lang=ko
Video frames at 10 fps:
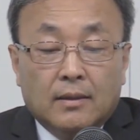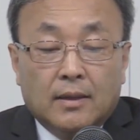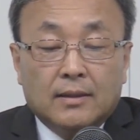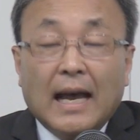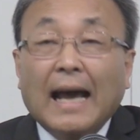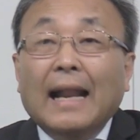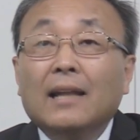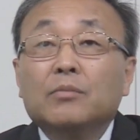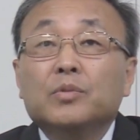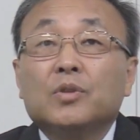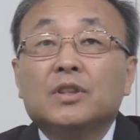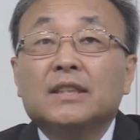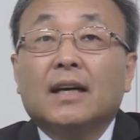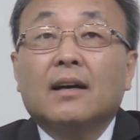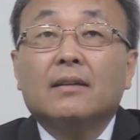그래서 하나님부터
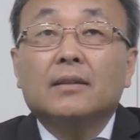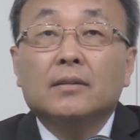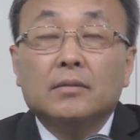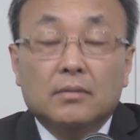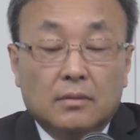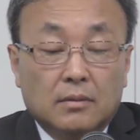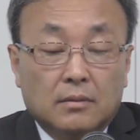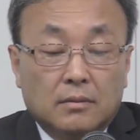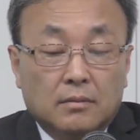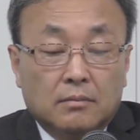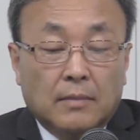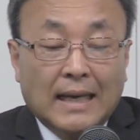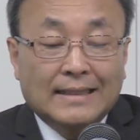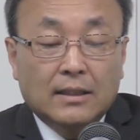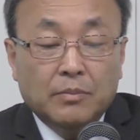시작하는
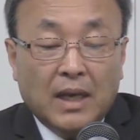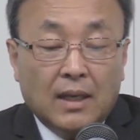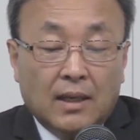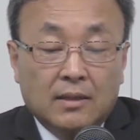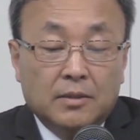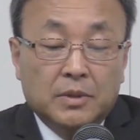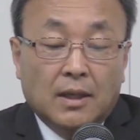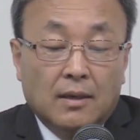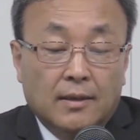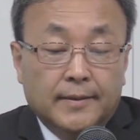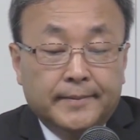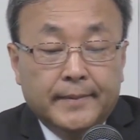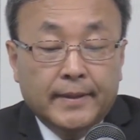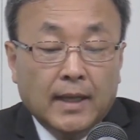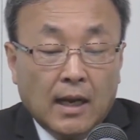말씀이 하나님이다.
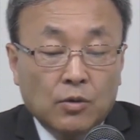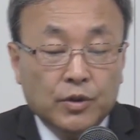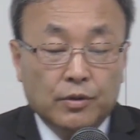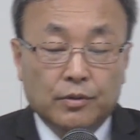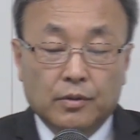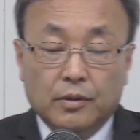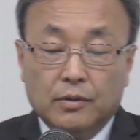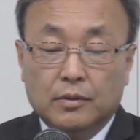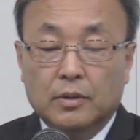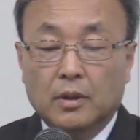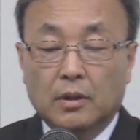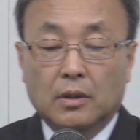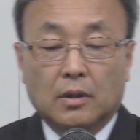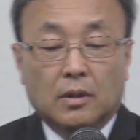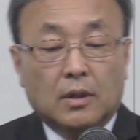이렇게 나오죠?
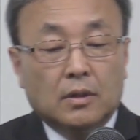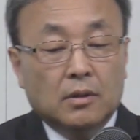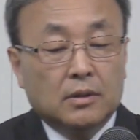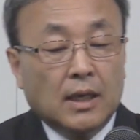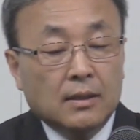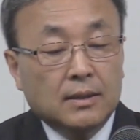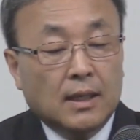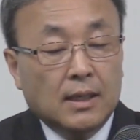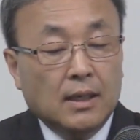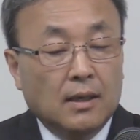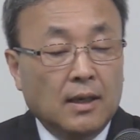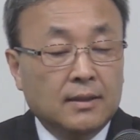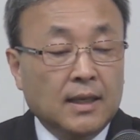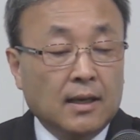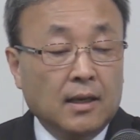그래서 창세기
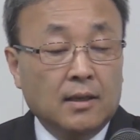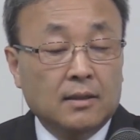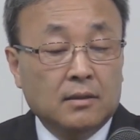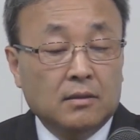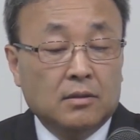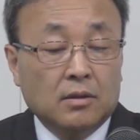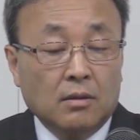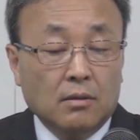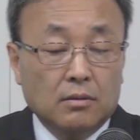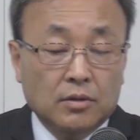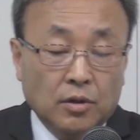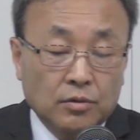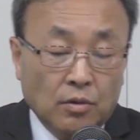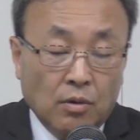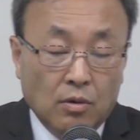1장 1절
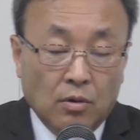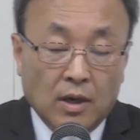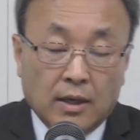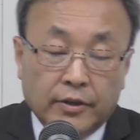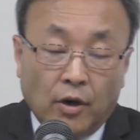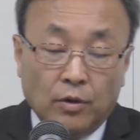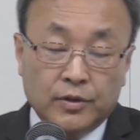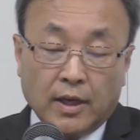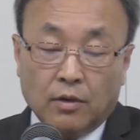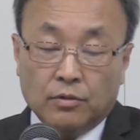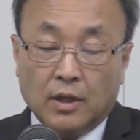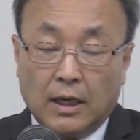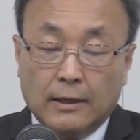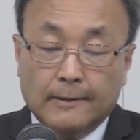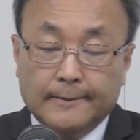전으로 올라 영혼 세계로
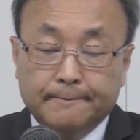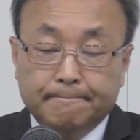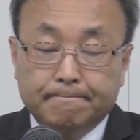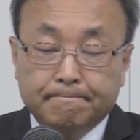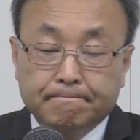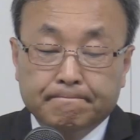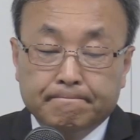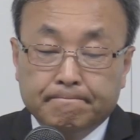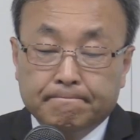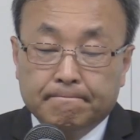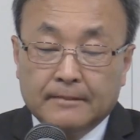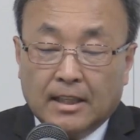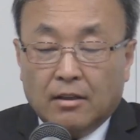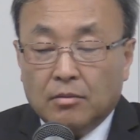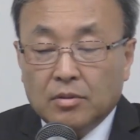들어가.
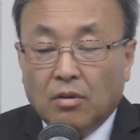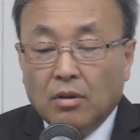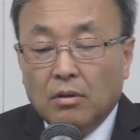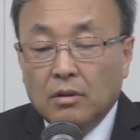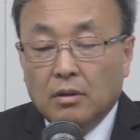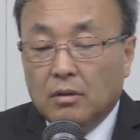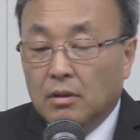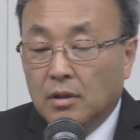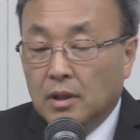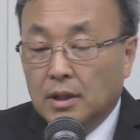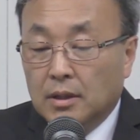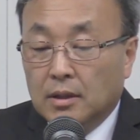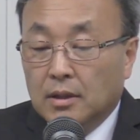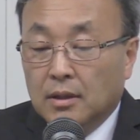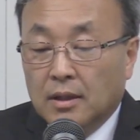그러니까 여러분 성경은
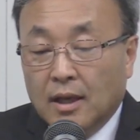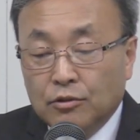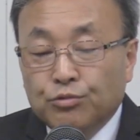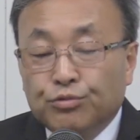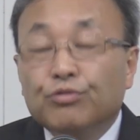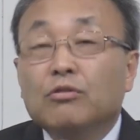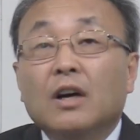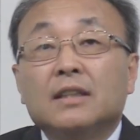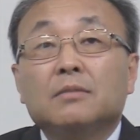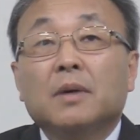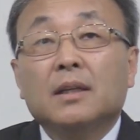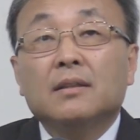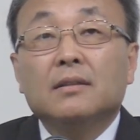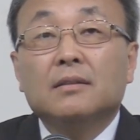이게 아주 우스운 것 같지만